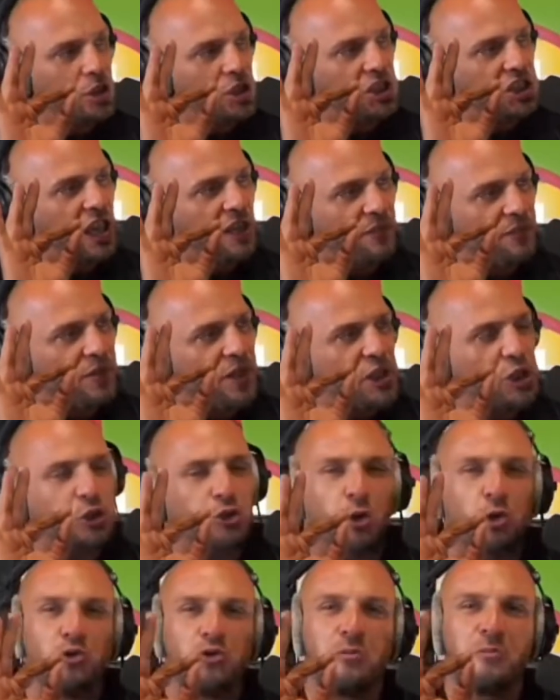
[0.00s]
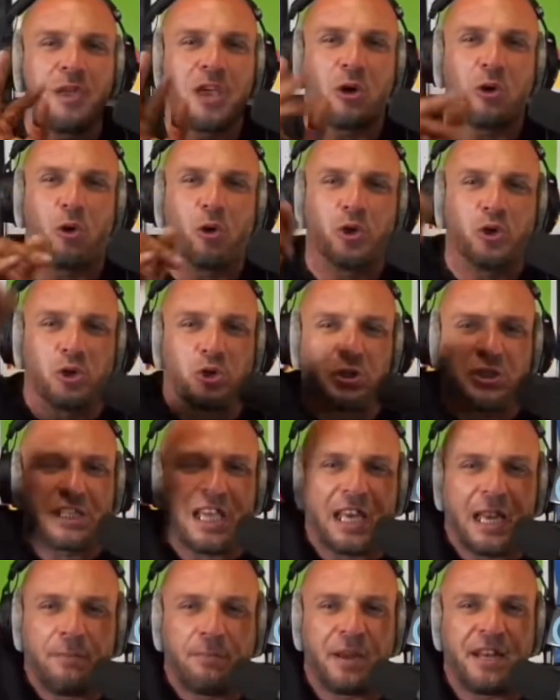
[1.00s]
J'affiche ton numéro
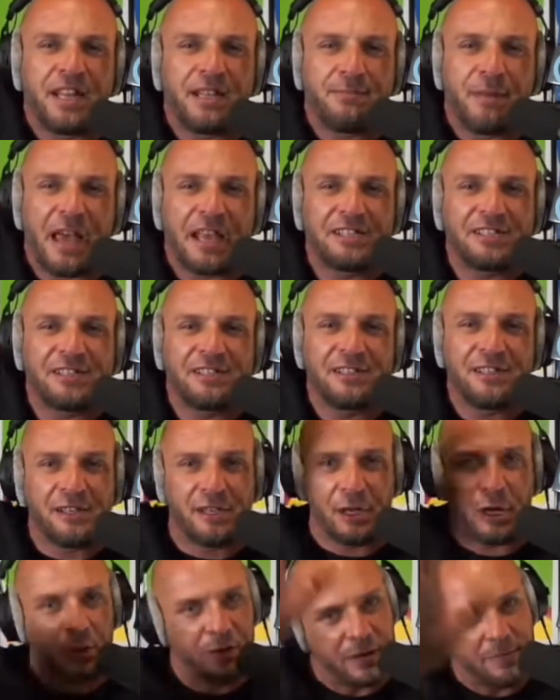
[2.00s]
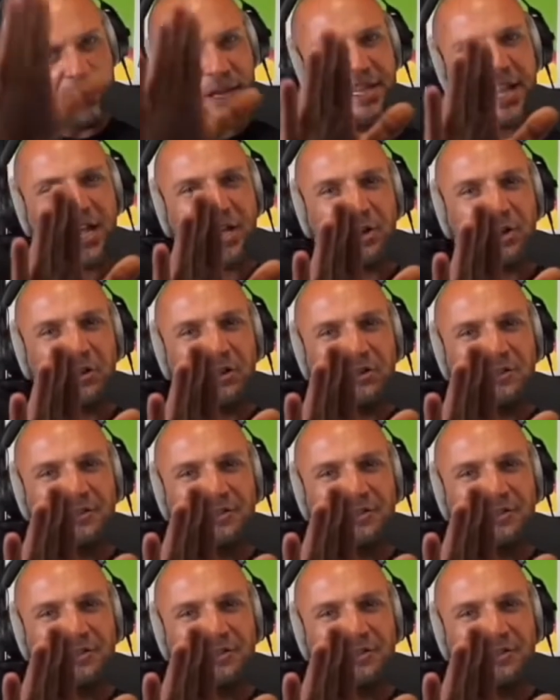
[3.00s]
jusqu'à la planète Mars. Ah, on est bien d'accord.